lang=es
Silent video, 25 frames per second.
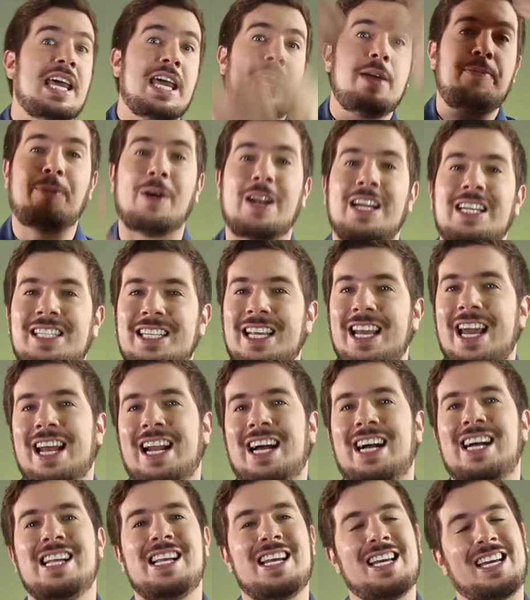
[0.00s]
y
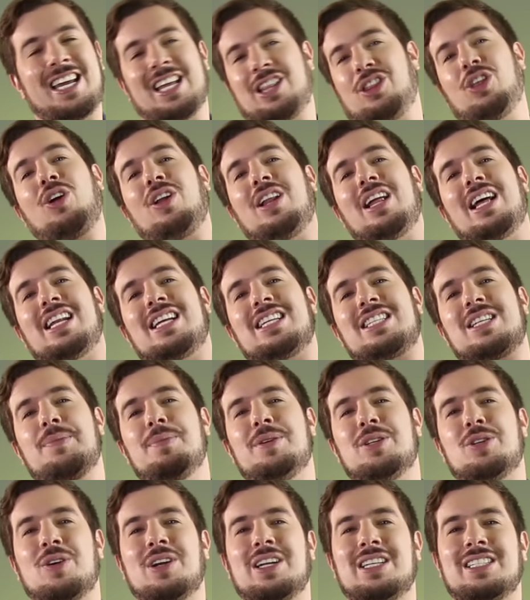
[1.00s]
pareciera que todas las
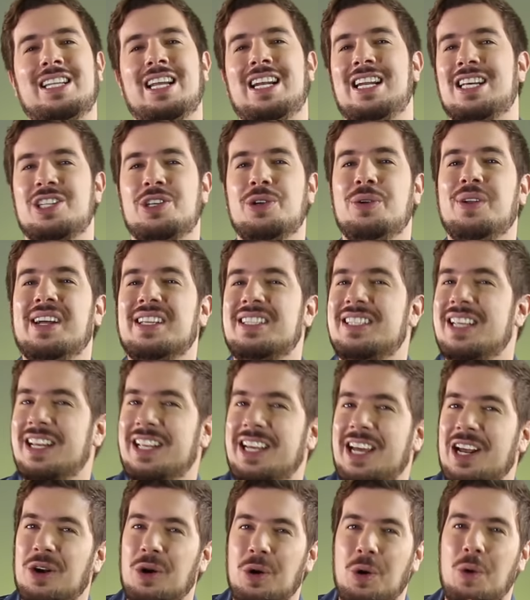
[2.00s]
emisoras de la ciudad se
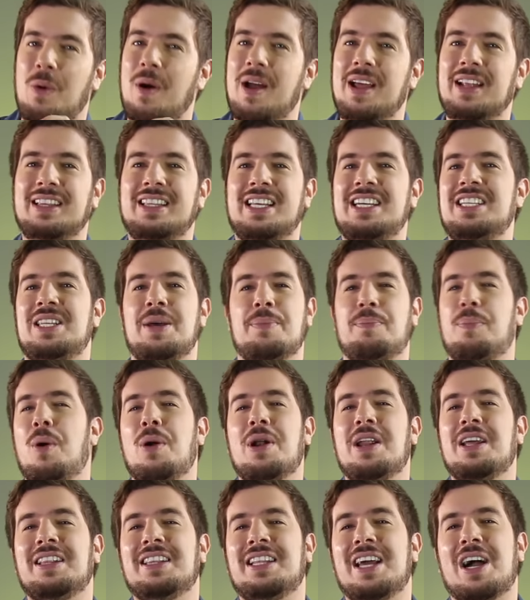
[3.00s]
dieron cuenta y se
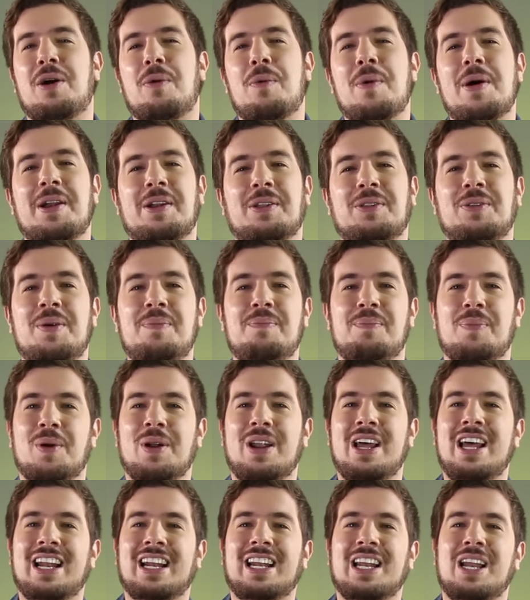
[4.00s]
ponen de acuerdo en
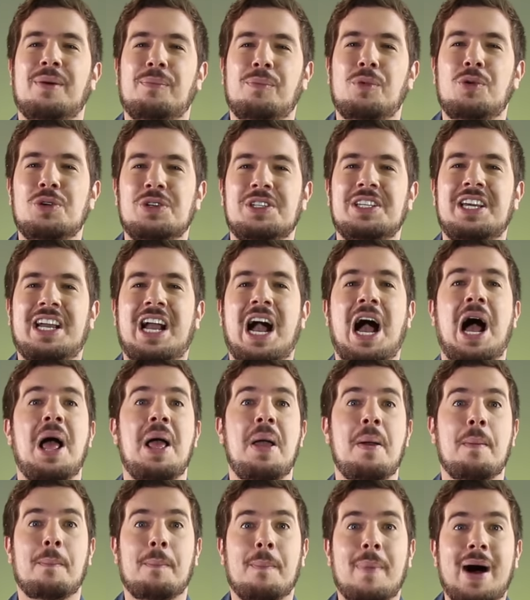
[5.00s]
poner la música
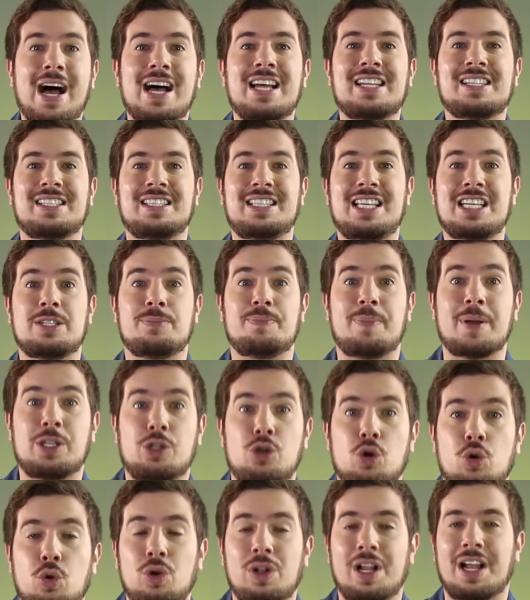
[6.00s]
más
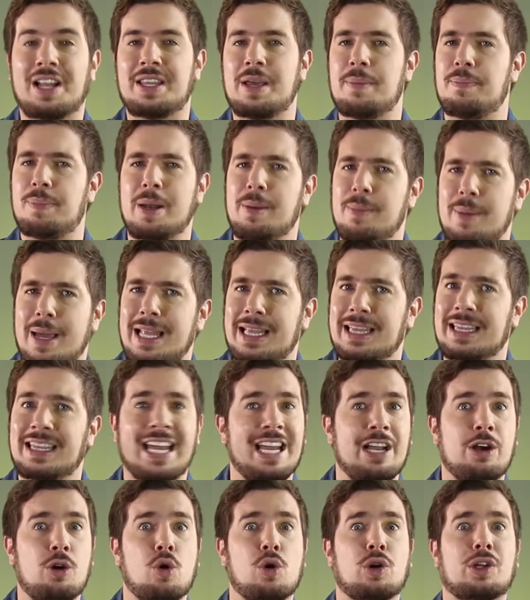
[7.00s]
despechuda,
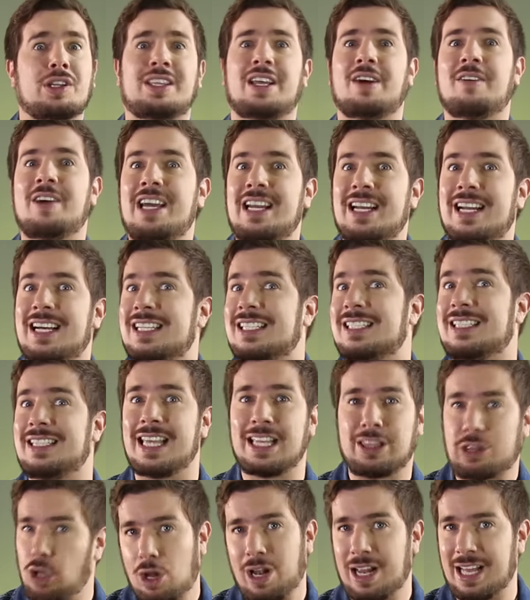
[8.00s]
deprimente y cortavenas
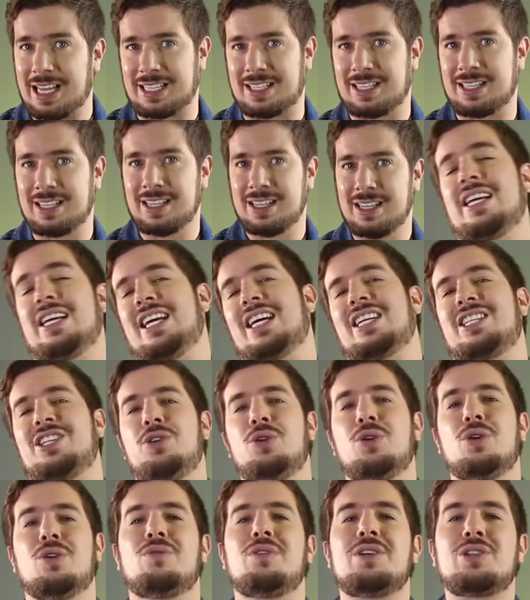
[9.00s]
de todas. Y así
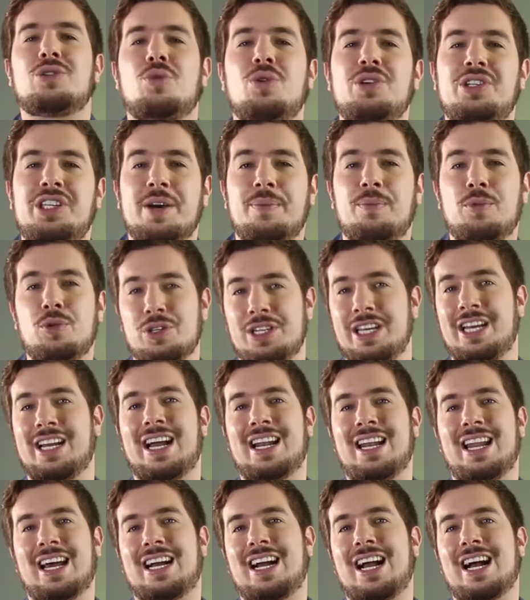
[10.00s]
uno no escucha
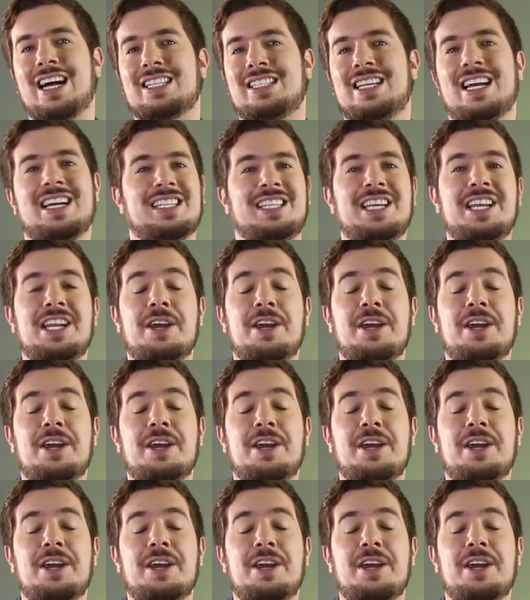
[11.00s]
música en la casa, es